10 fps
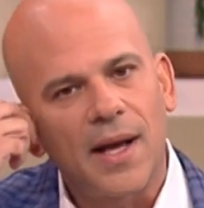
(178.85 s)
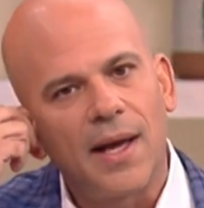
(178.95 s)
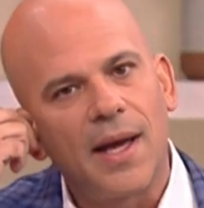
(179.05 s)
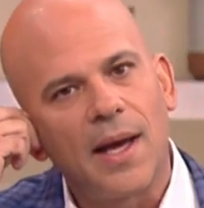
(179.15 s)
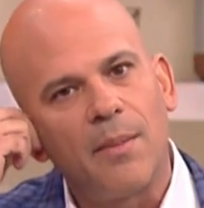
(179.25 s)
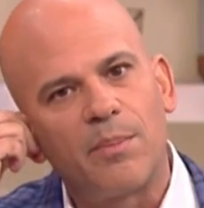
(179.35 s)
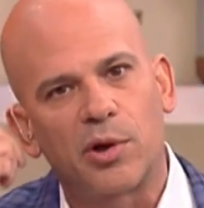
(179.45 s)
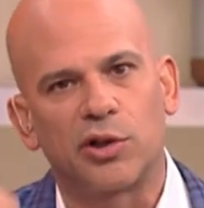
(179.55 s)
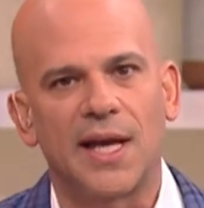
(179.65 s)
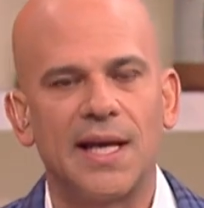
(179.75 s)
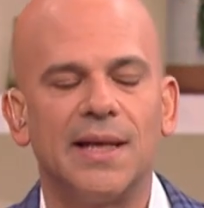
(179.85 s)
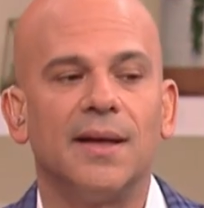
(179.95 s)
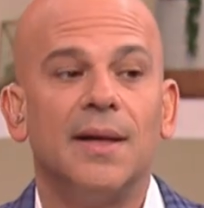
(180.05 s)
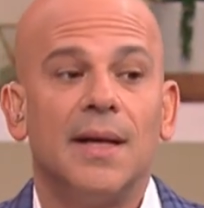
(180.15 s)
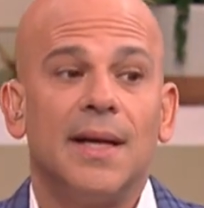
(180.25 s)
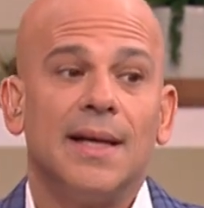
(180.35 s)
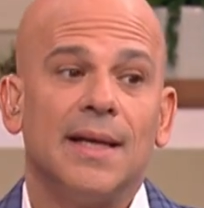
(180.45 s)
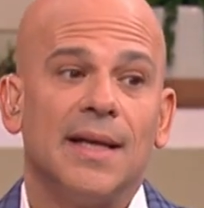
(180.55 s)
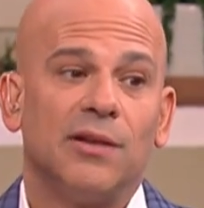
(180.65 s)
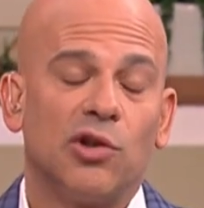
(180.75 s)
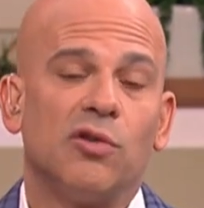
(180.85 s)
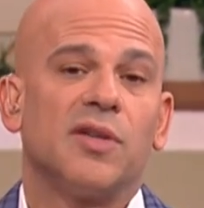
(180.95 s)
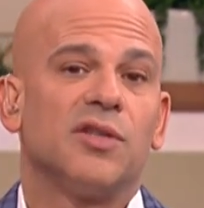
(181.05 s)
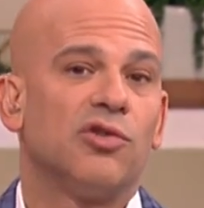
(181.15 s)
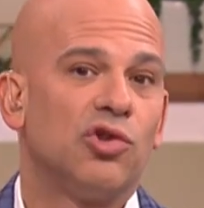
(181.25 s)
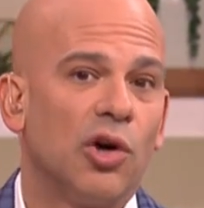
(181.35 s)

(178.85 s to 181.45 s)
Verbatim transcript: eh, proteína. Entonces, yo